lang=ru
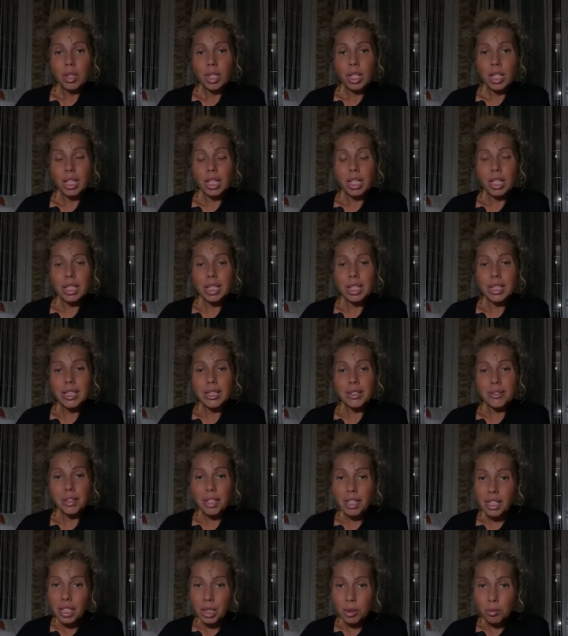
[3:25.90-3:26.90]
каких-то
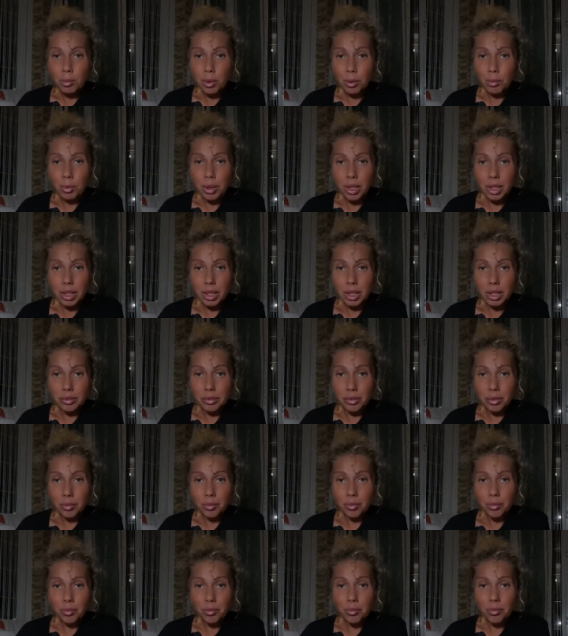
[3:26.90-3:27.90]
своих моментов,
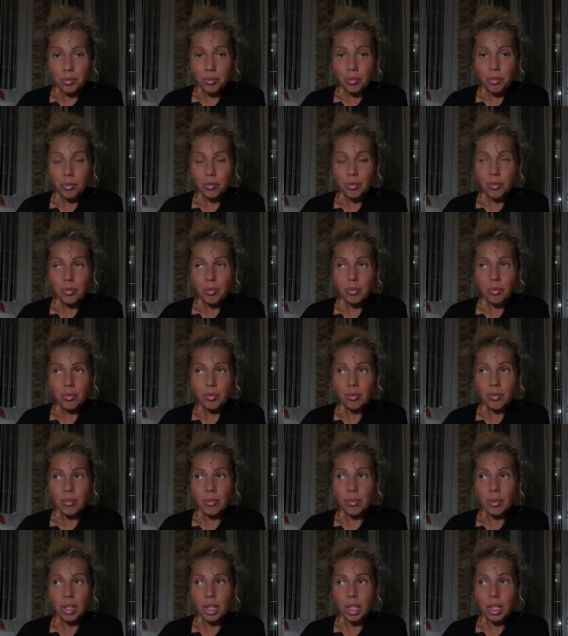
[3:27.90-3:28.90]

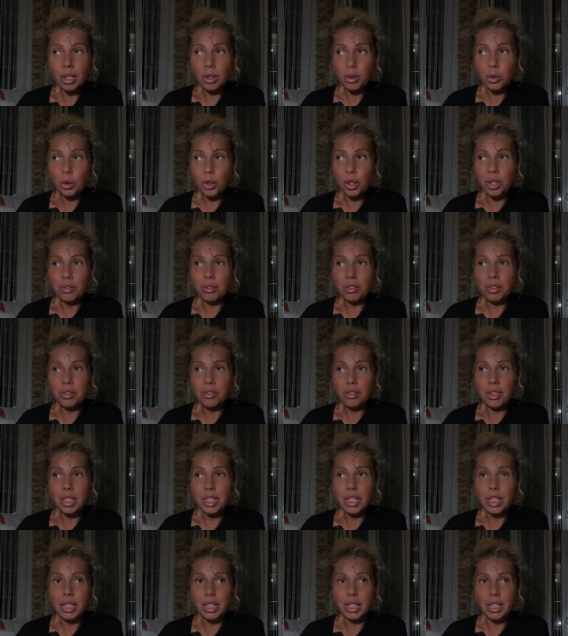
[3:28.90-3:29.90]
которые вы
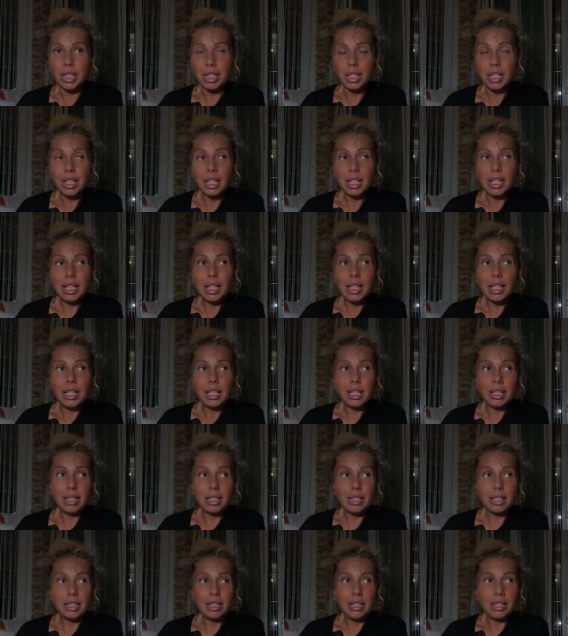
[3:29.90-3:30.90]
видите,
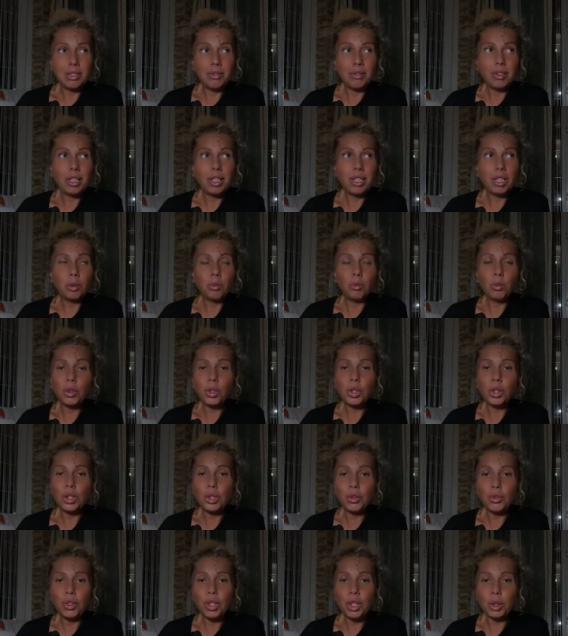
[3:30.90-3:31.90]
и действительно
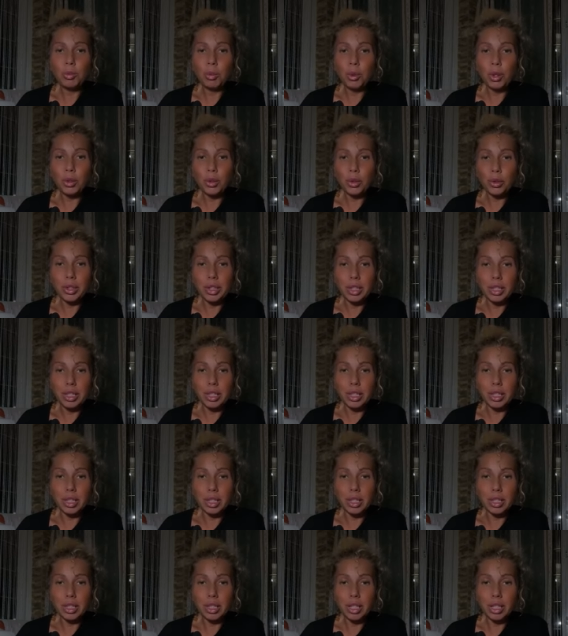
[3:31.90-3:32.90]
можете в них
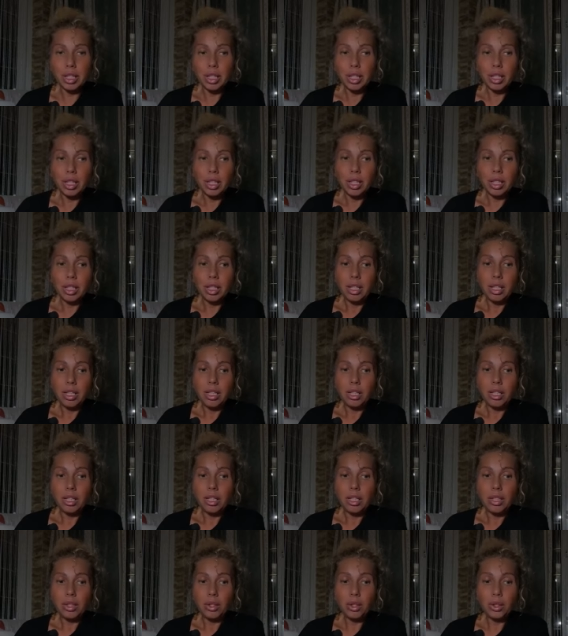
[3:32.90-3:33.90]
погрузиться –
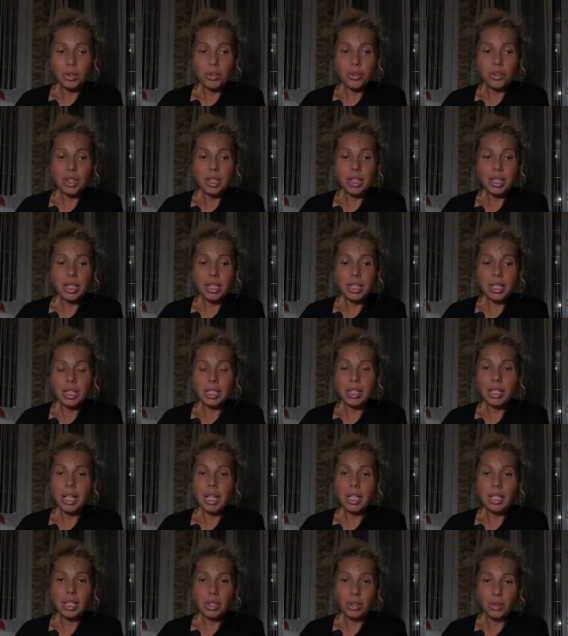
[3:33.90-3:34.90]
но вы
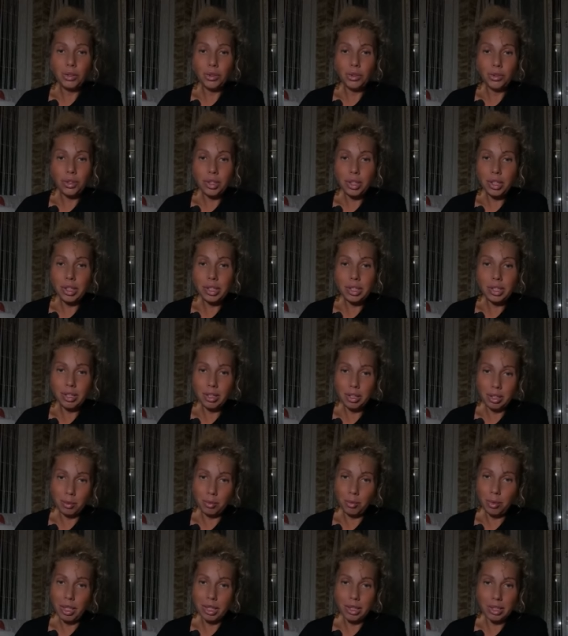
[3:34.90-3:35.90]
никогда не увидите
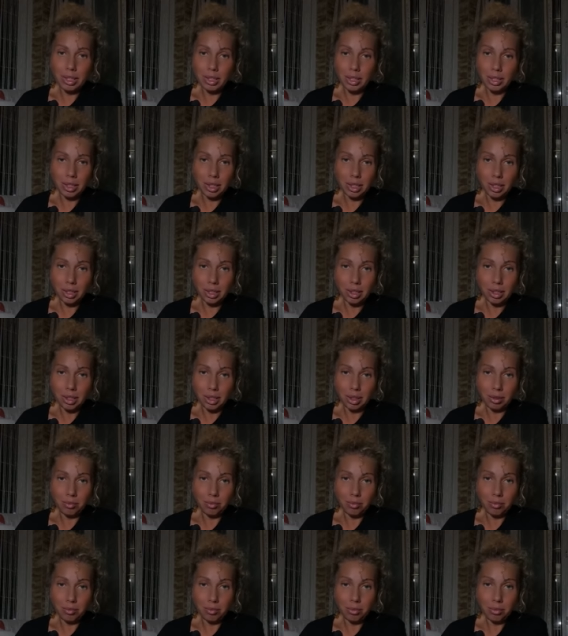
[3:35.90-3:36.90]
себя со
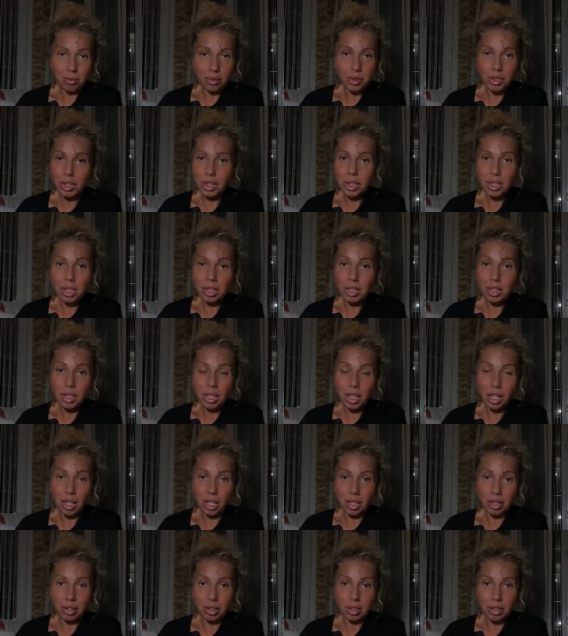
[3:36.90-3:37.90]
стороны.
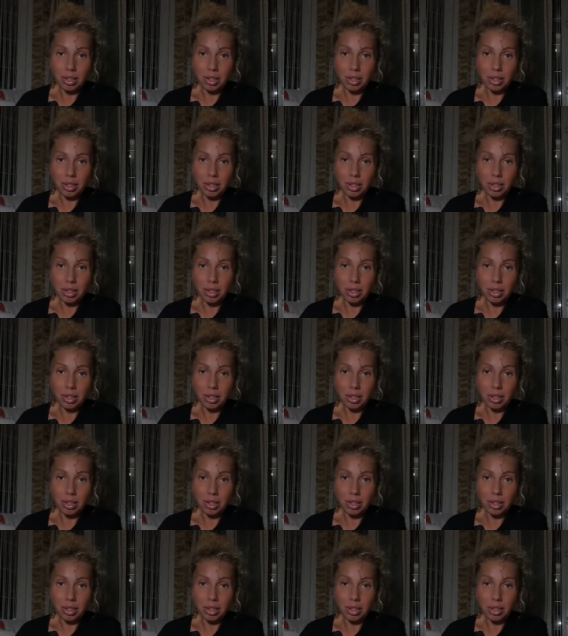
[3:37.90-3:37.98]
Никогда.